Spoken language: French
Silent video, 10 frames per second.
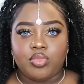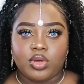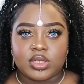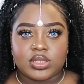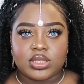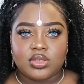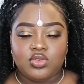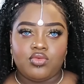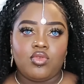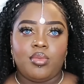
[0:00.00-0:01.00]
hypocrisie.
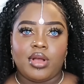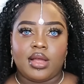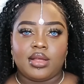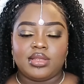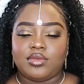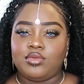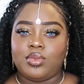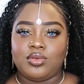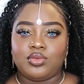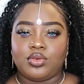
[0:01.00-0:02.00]
Tu vois ou pas T'as vu
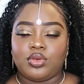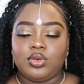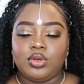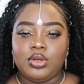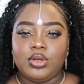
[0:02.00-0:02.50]
pas le truc